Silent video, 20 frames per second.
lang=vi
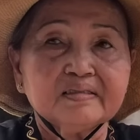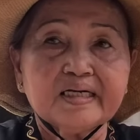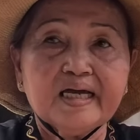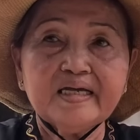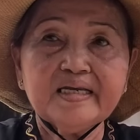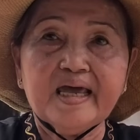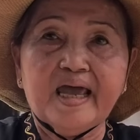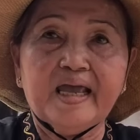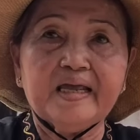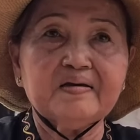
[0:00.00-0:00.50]

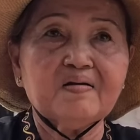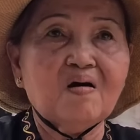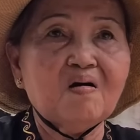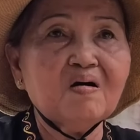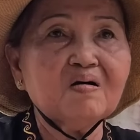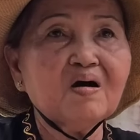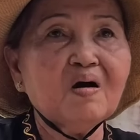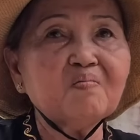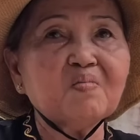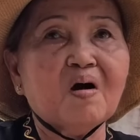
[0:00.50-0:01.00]
cái này
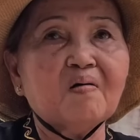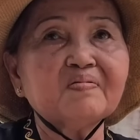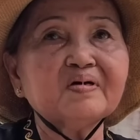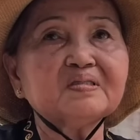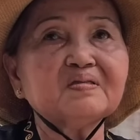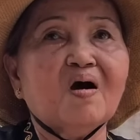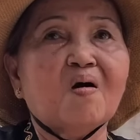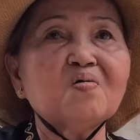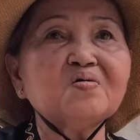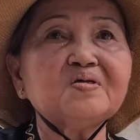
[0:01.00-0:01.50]
nó có một cái
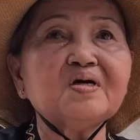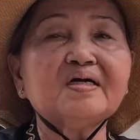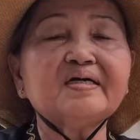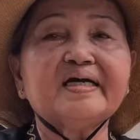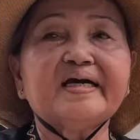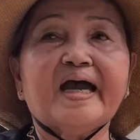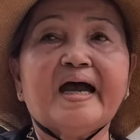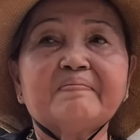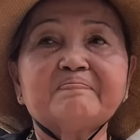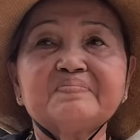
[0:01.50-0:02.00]
tổ chức
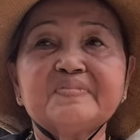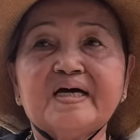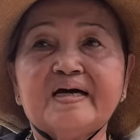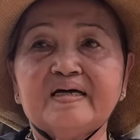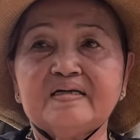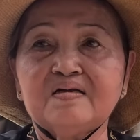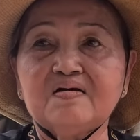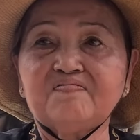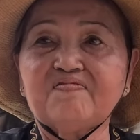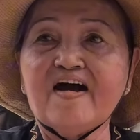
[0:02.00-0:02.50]
ngầm
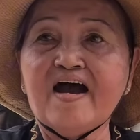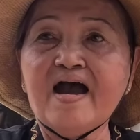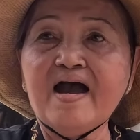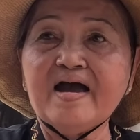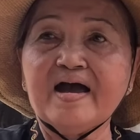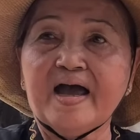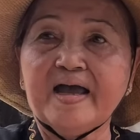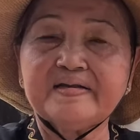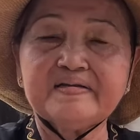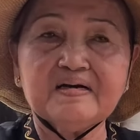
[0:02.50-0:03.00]
nè nó phá
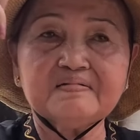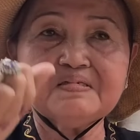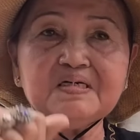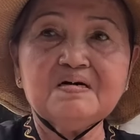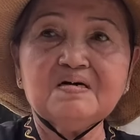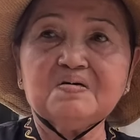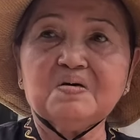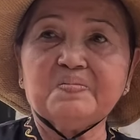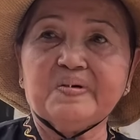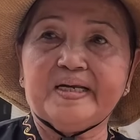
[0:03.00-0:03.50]
hại đất
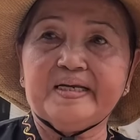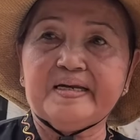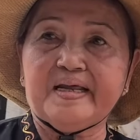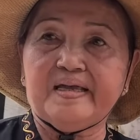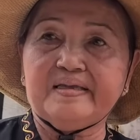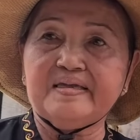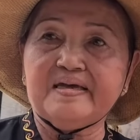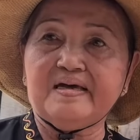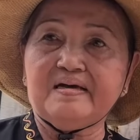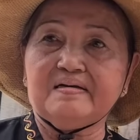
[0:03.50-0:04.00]
nước của mình
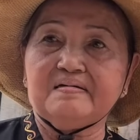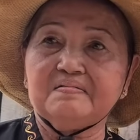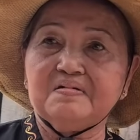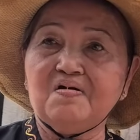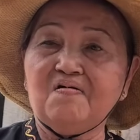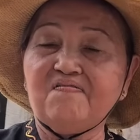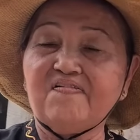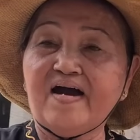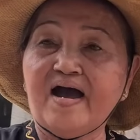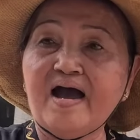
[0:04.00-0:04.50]
nè nha
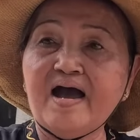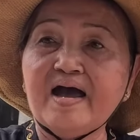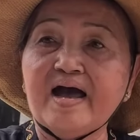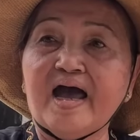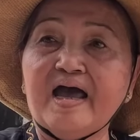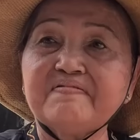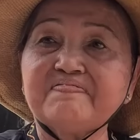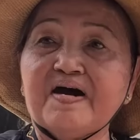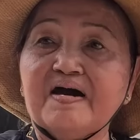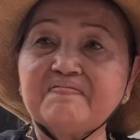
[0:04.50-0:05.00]
nó phá
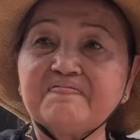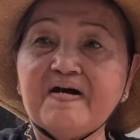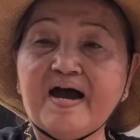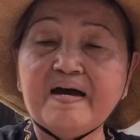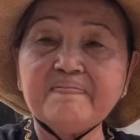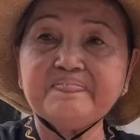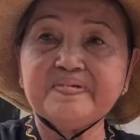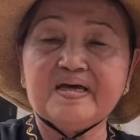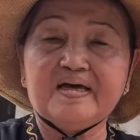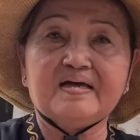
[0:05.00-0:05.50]
hại phật
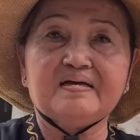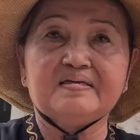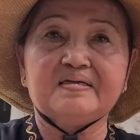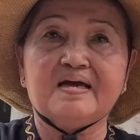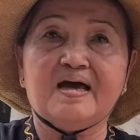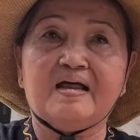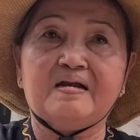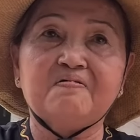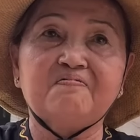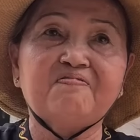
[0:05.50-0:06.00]
pháp nha
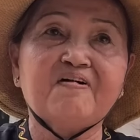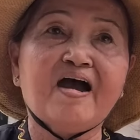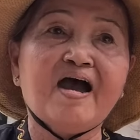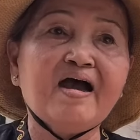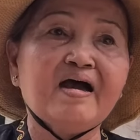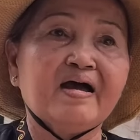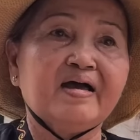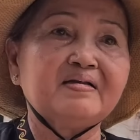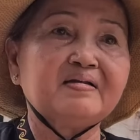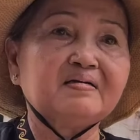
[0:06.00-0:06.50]
và nó
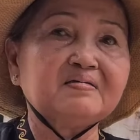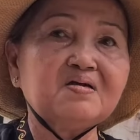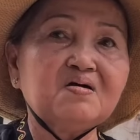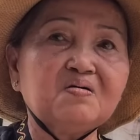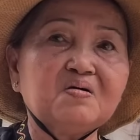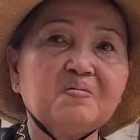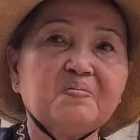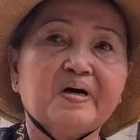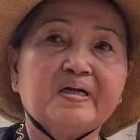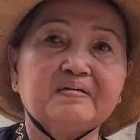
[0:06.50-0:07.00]
phá hại đất
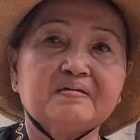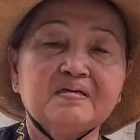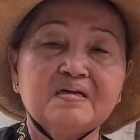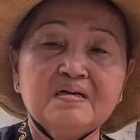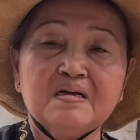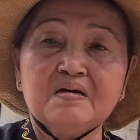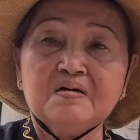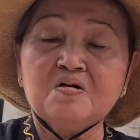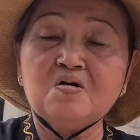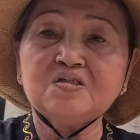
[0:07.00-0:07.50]
nước của mình
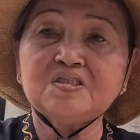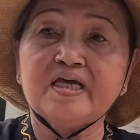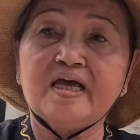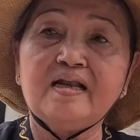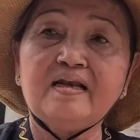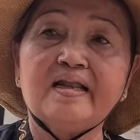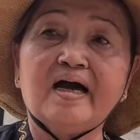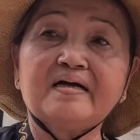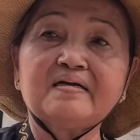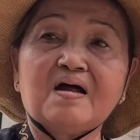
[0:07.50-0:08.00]
nó
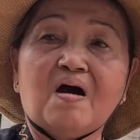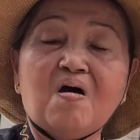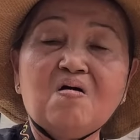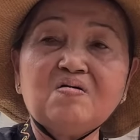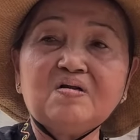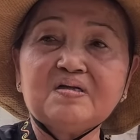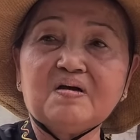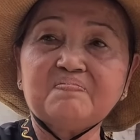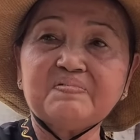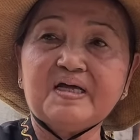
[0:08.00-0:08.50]
sẽ lật
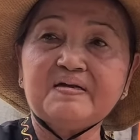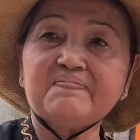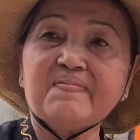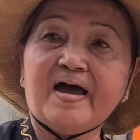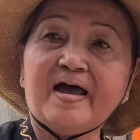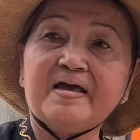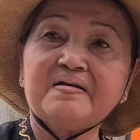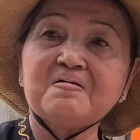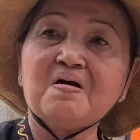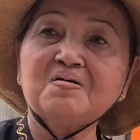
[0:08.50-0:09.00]
đổ trong ngày
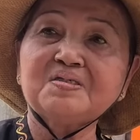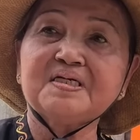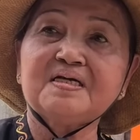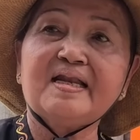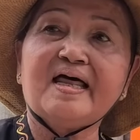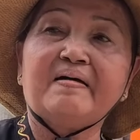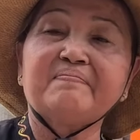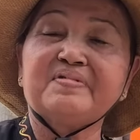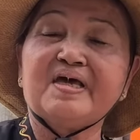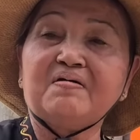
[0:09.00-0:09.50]
mai nó sẽ
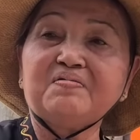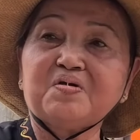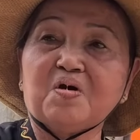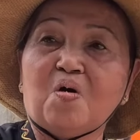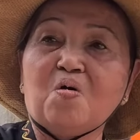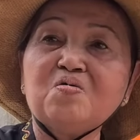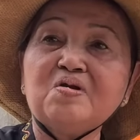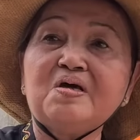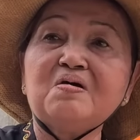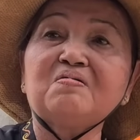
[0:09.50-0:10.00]
làm giáo
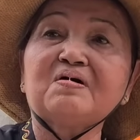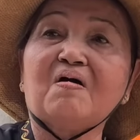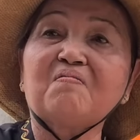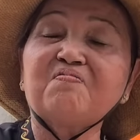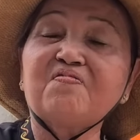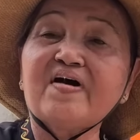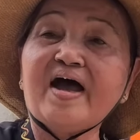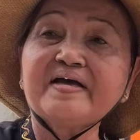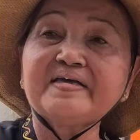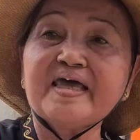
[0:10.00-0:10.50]
chủ nếu
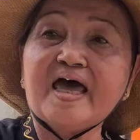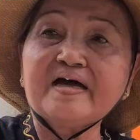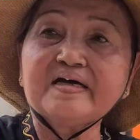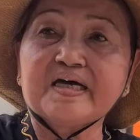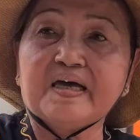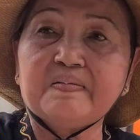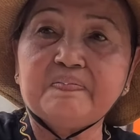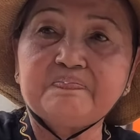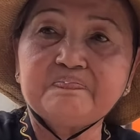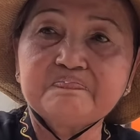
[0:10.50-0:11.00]
không phát giác
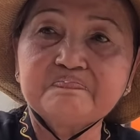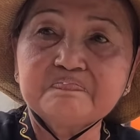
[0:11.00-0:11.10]
kịp